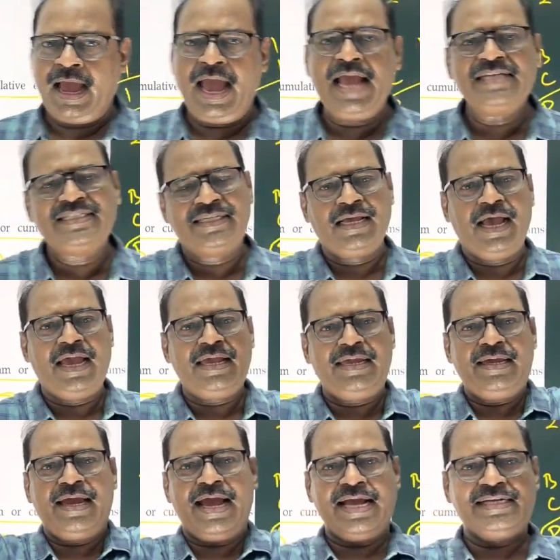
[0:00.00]
ஆஸ் ஹை
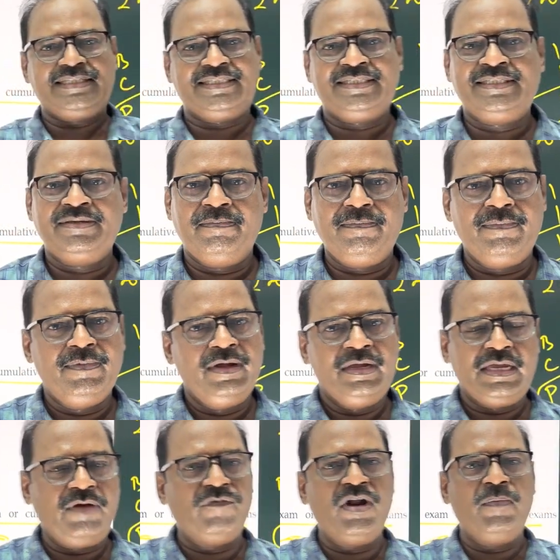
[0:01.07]
ஆஸ்
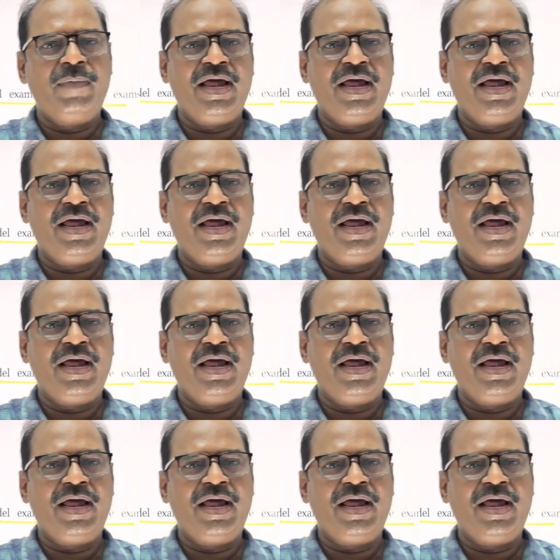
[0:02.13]
எவ்வளோ